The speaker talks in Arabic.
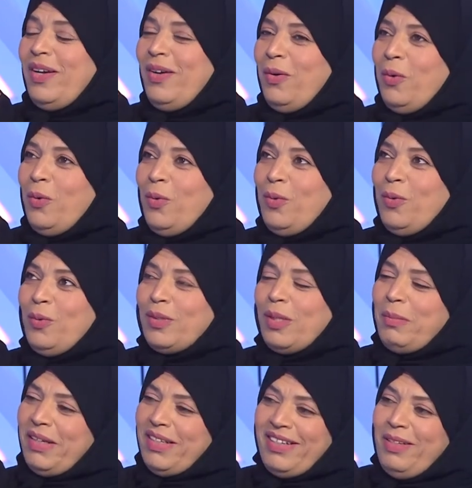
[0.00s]

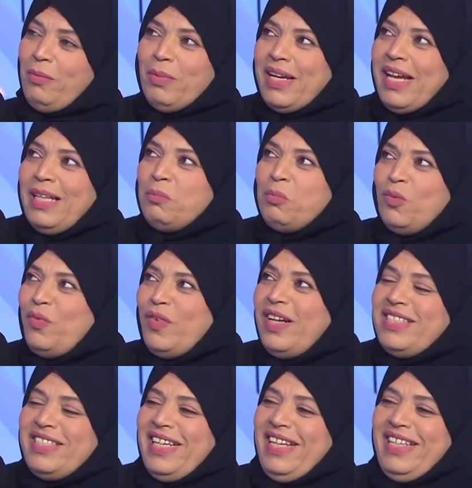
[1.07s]
وطبعا هم كانت
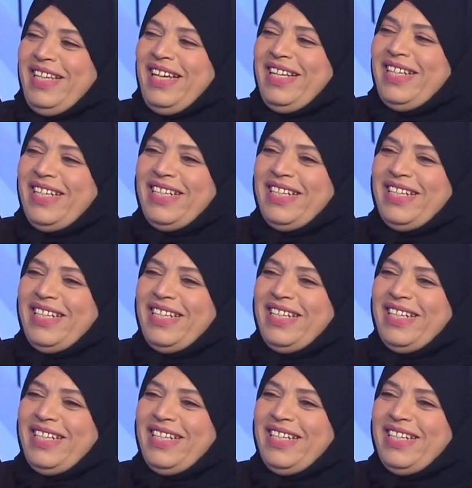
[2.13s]
مفاجأة يعني